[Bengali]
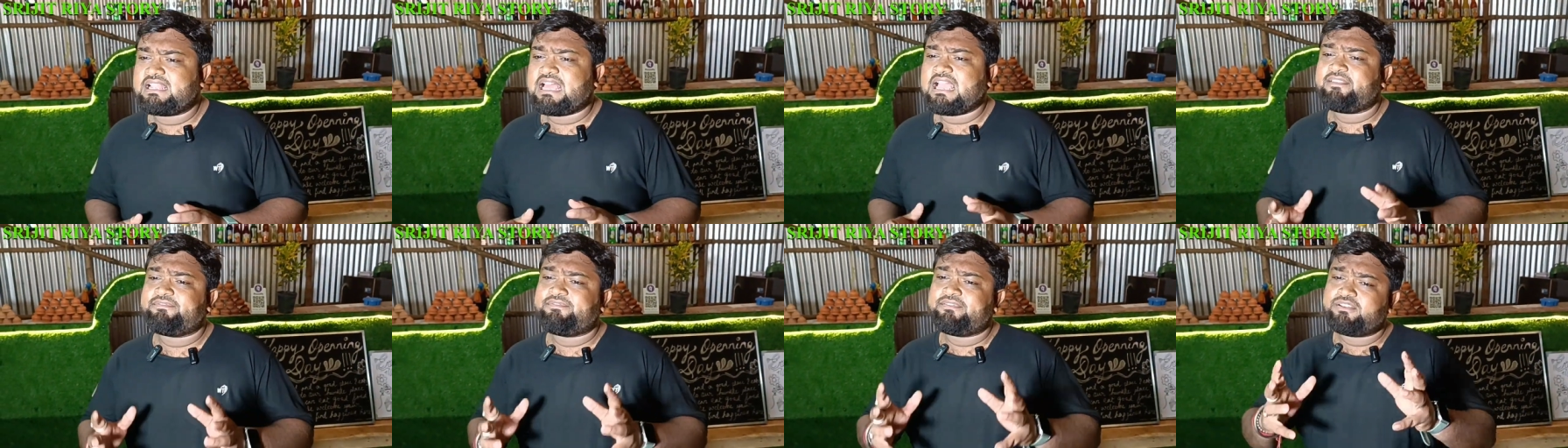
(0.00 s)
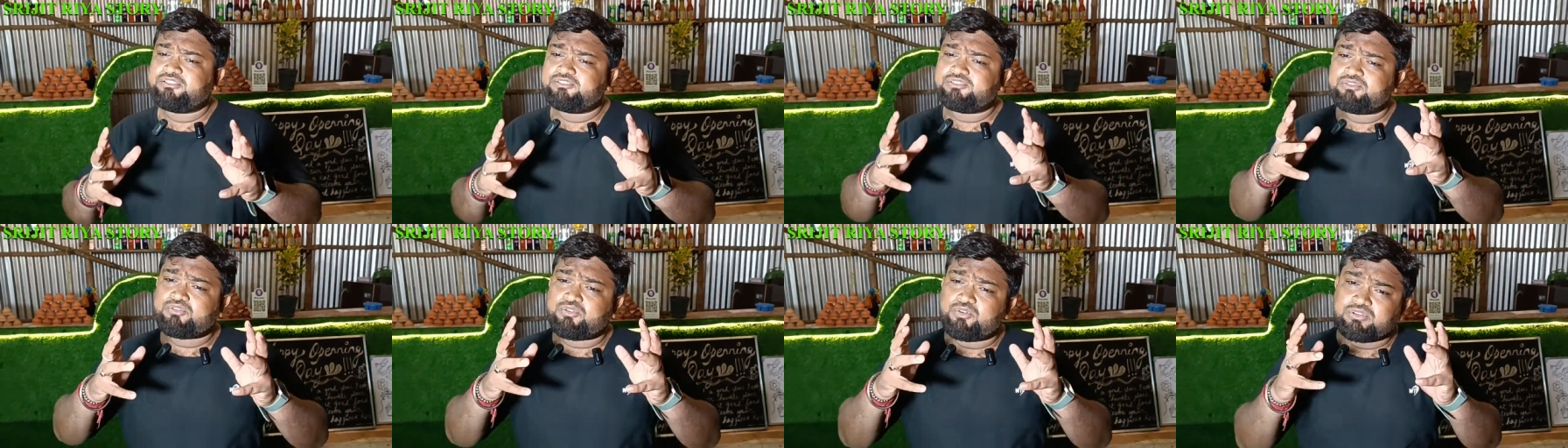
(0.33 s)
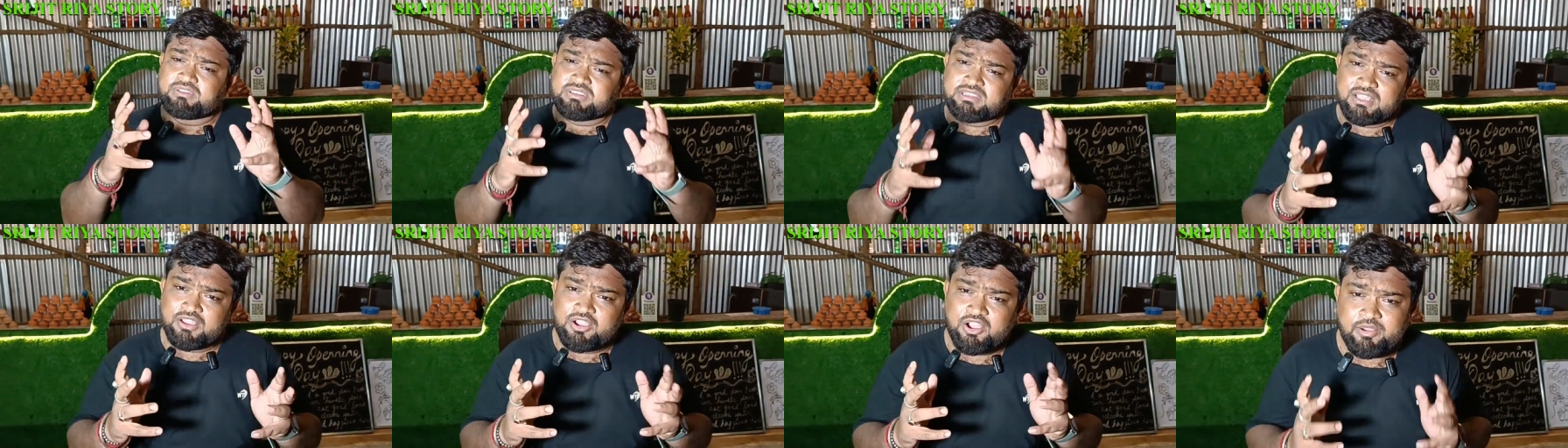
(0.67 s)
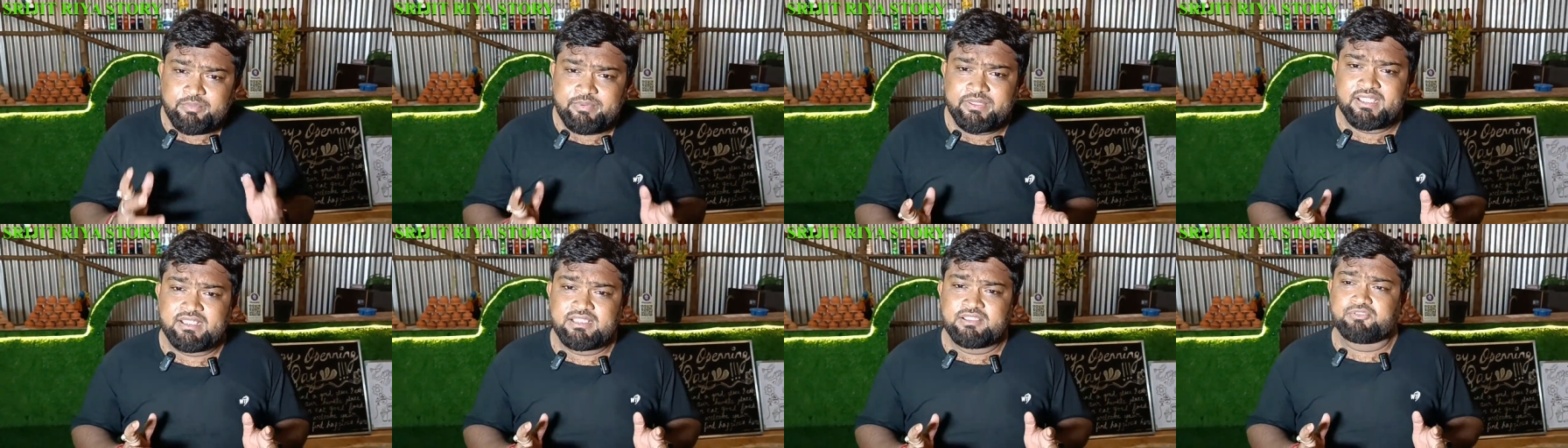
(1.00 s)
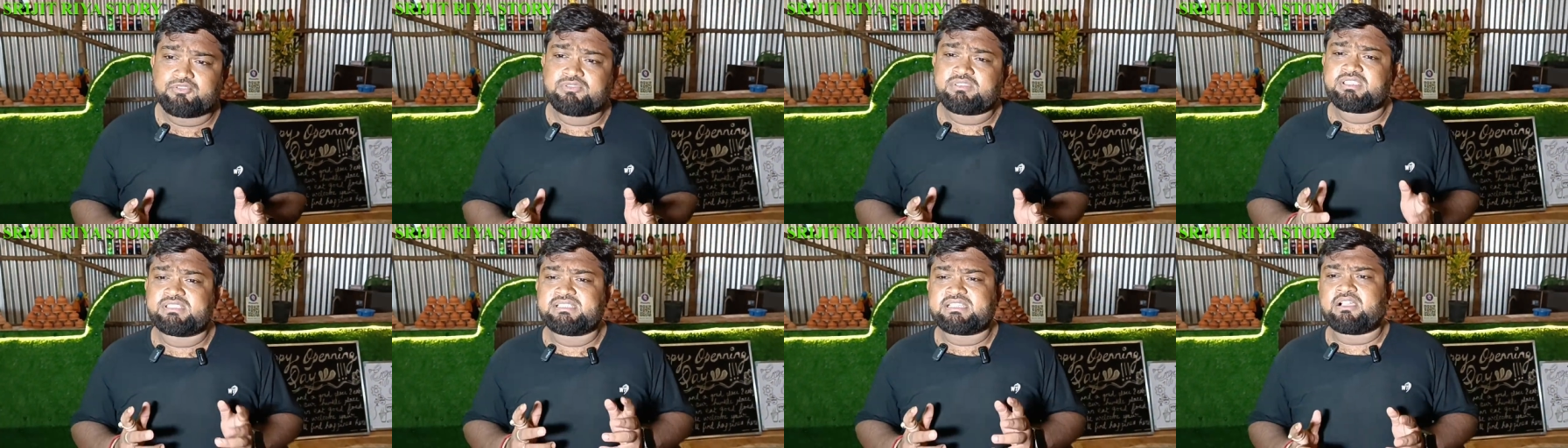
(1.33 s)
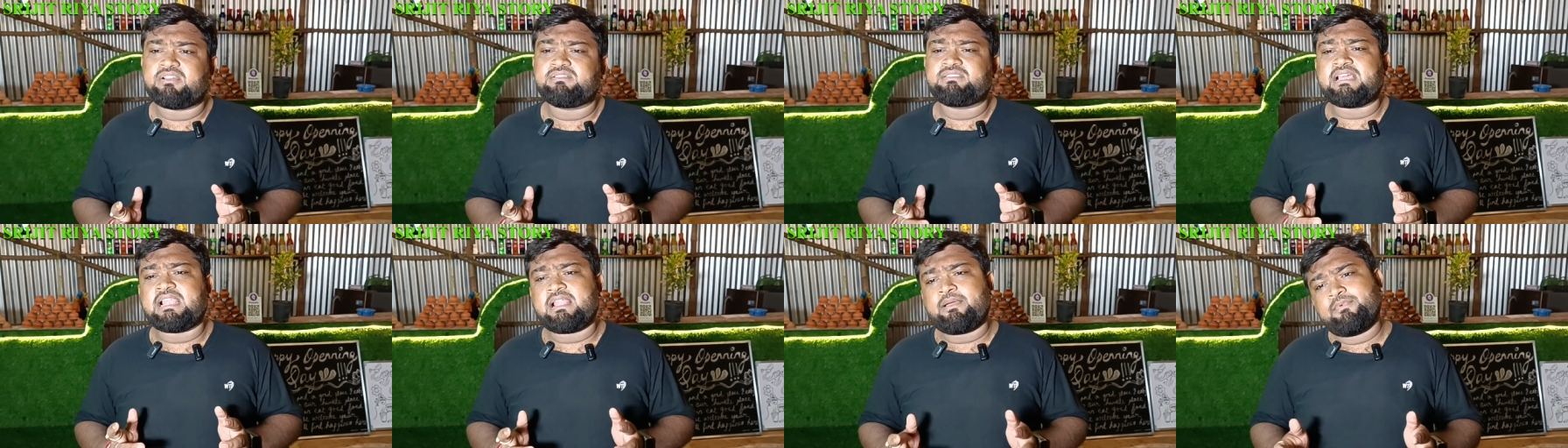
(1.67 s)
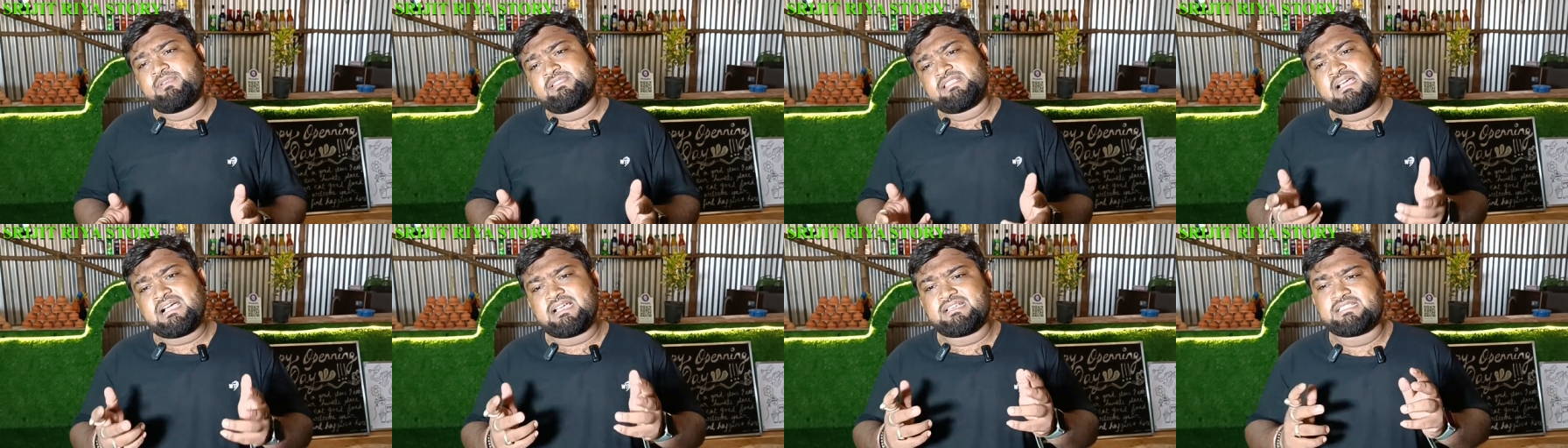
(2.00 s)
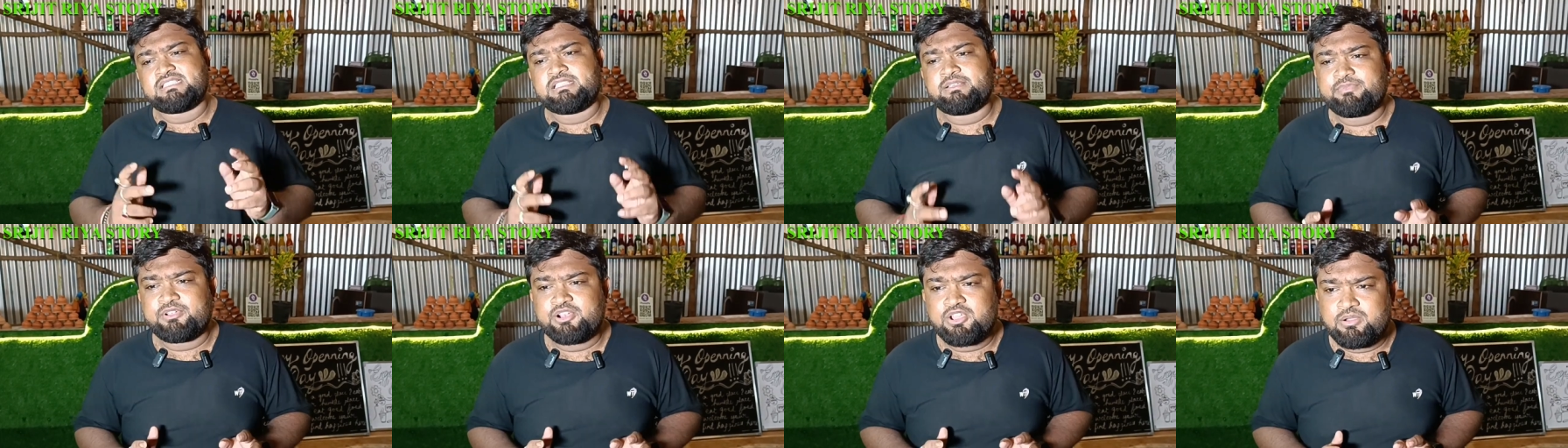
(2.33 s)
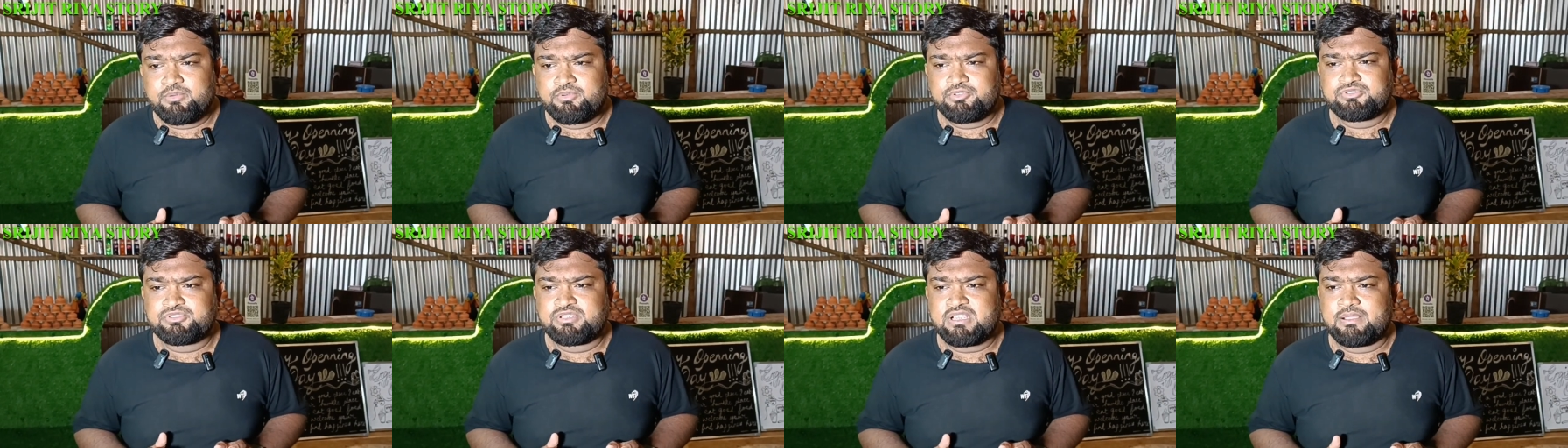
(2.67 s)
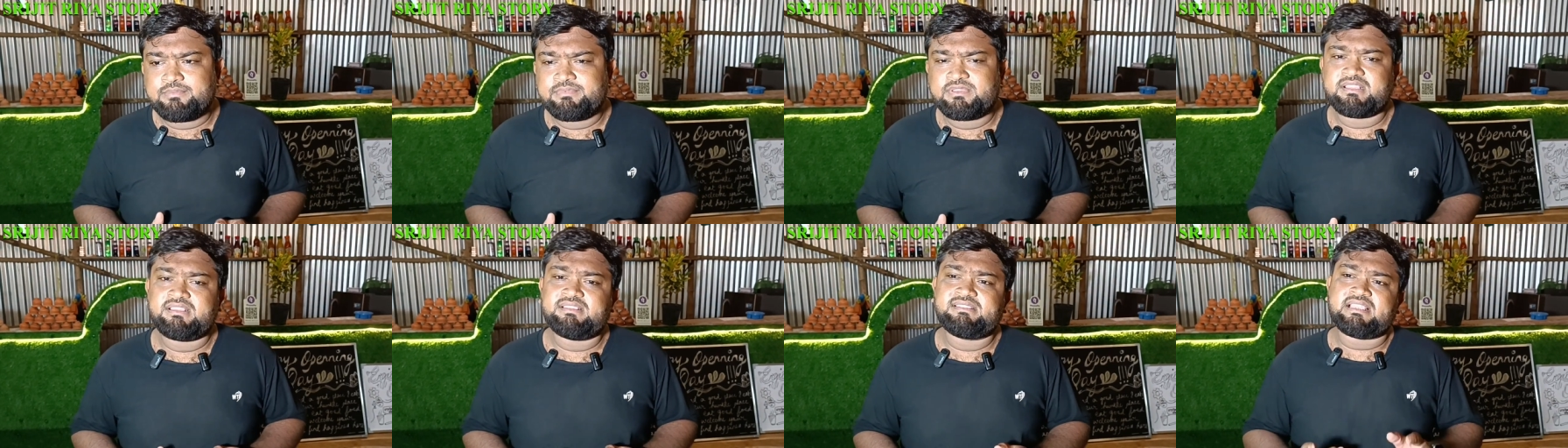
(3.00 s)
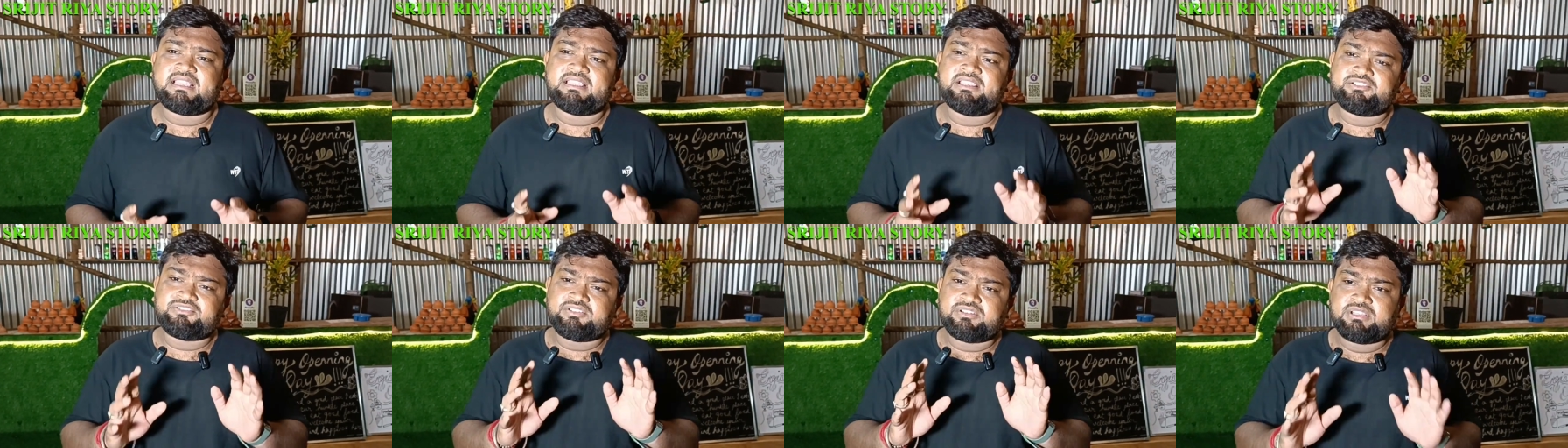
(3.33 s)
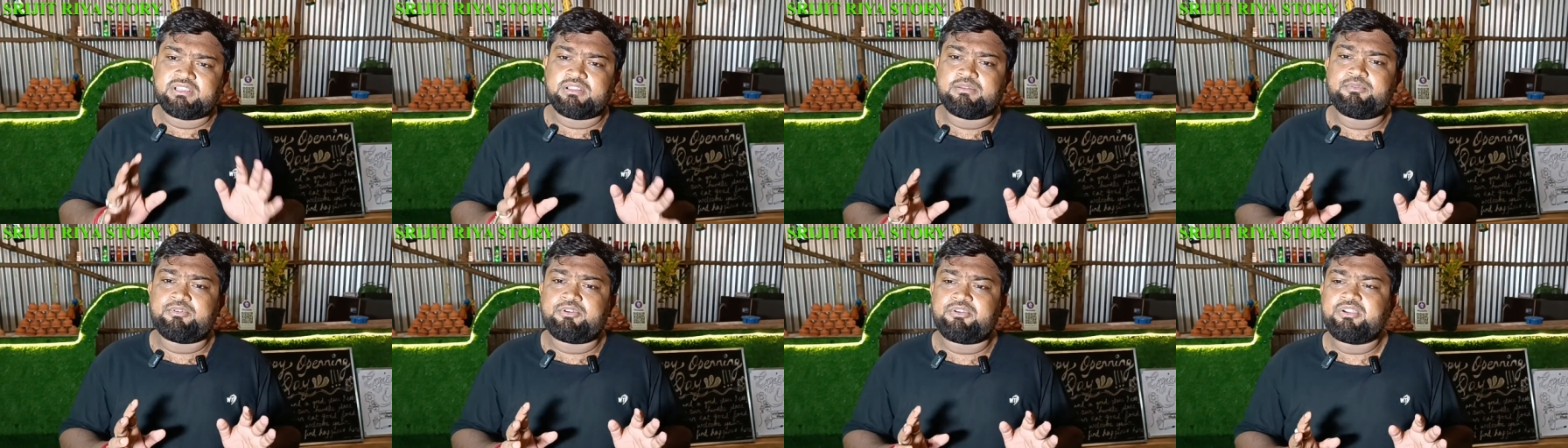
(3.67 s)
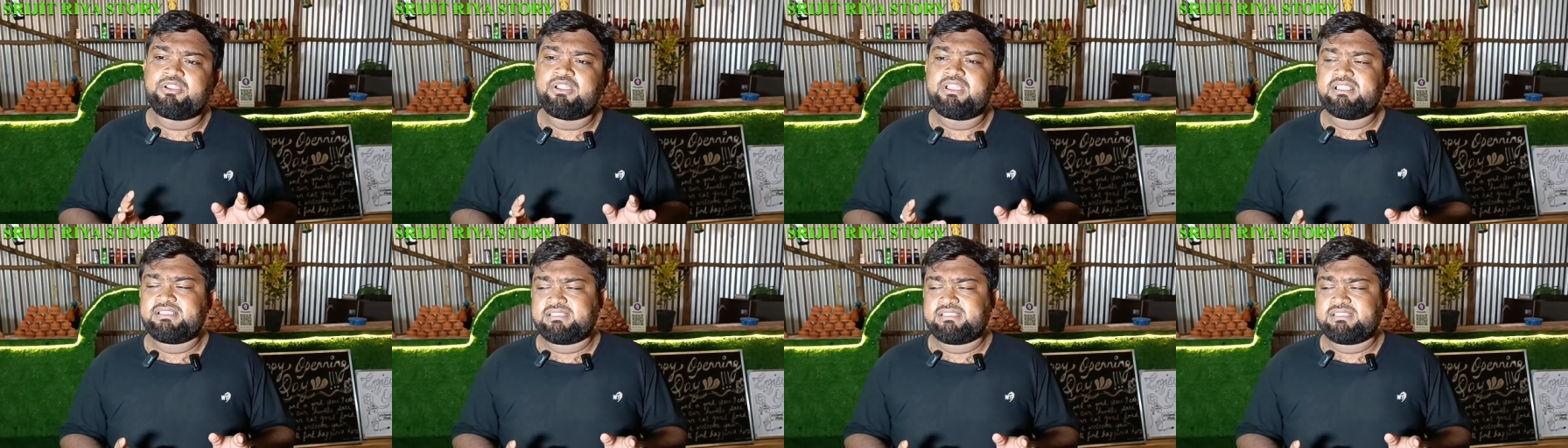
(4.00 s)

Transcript: লাইফে কিছু করতে হবে করতে চাও তারা মাঝে আসতে পারো অবশ্যই আমি তাদের সাজেশন দেবো